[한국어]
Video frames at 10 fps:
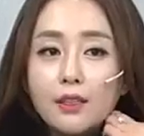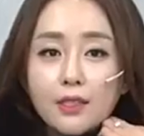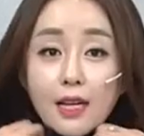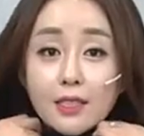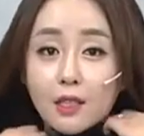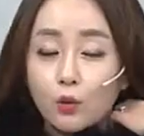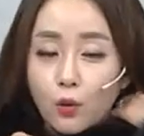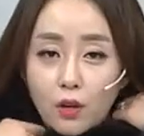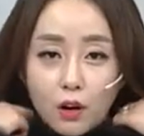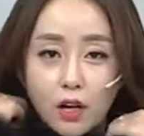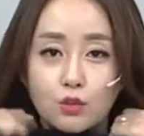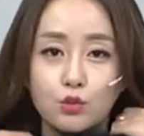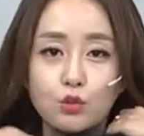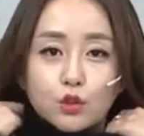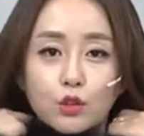얘를 살짝
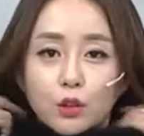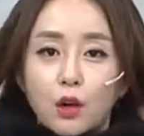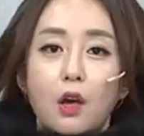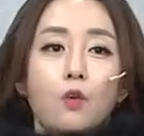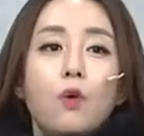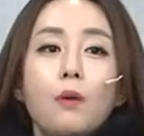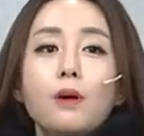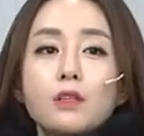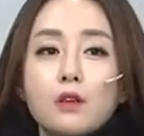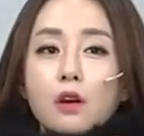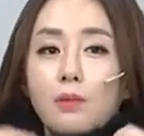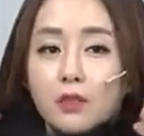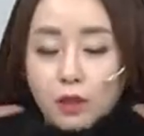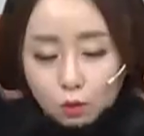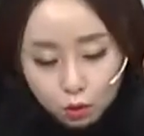돌려가지고 워머처럼
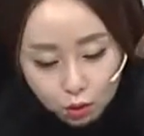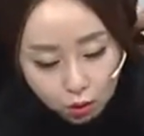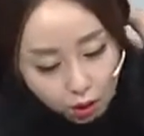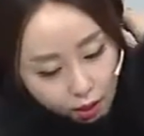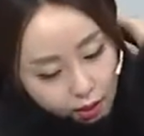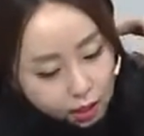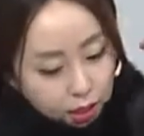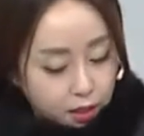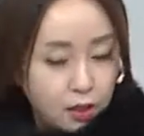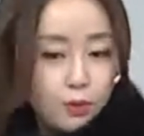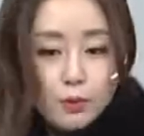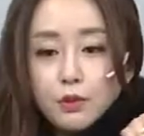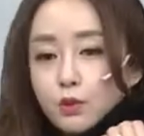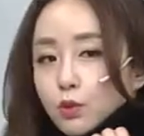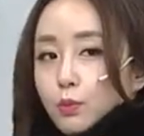하셔도 제가 이
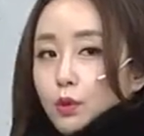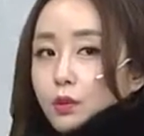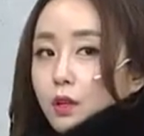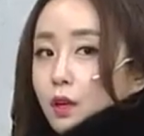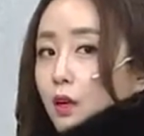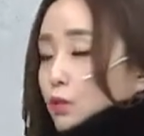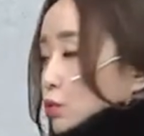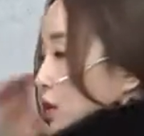부분을 좀 보여드릴게요.